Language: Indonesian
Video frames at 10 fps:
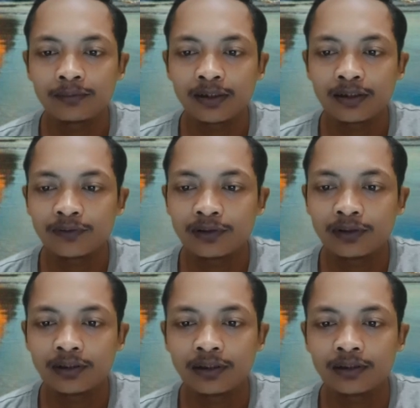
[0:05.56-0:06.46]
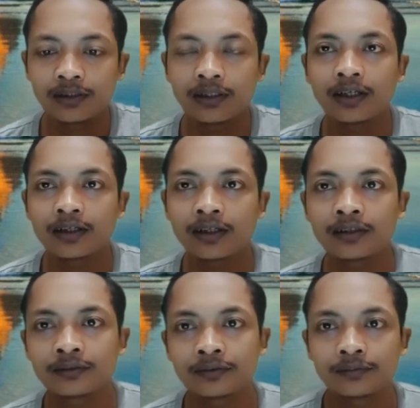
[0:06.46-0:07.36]
pada video ini saya
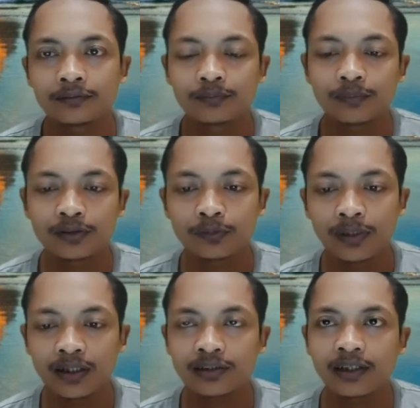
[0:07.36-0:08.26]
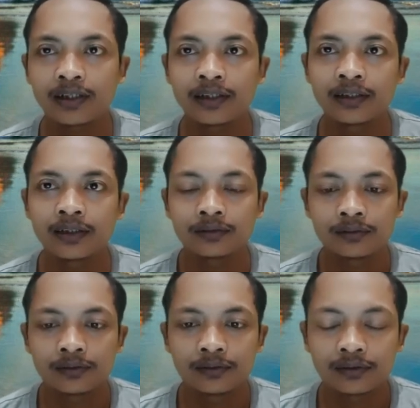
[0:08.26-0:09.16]
akan mencoba sharing ya
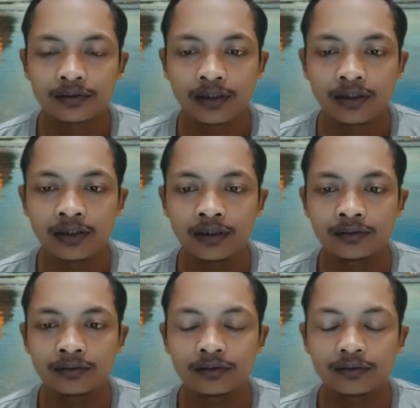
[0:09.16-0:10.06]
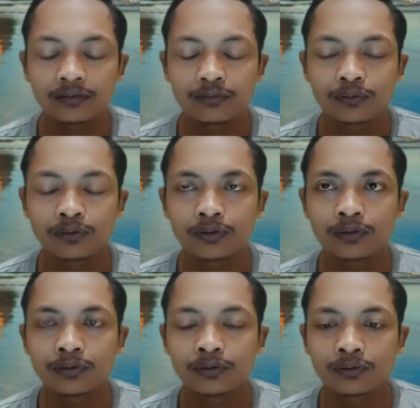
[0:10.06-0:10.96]
sharing
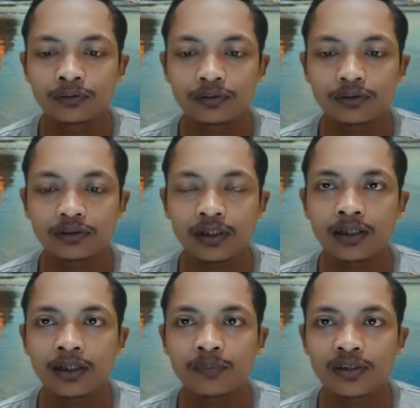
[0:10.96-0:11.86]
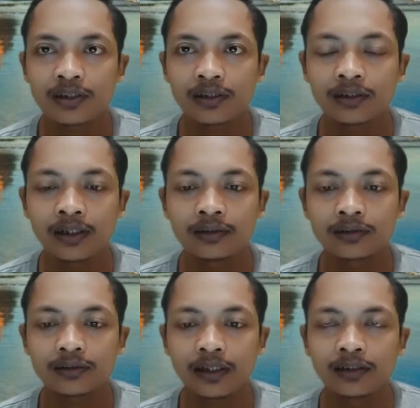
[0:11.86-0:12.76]
untuk cara men-setting
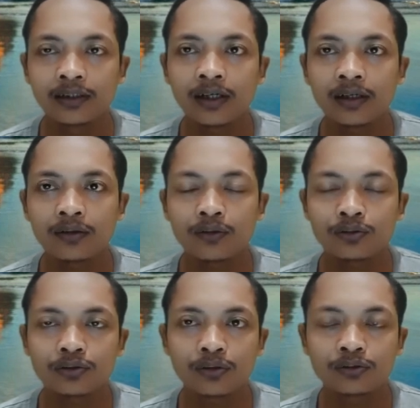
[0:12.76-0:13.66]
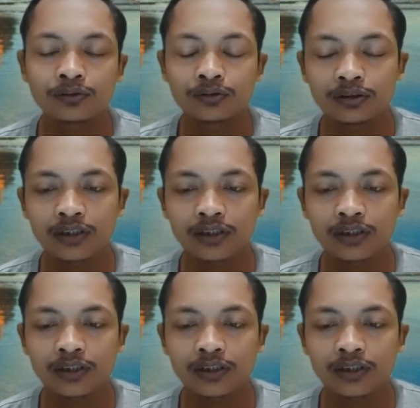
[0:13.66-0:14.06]
tenda 01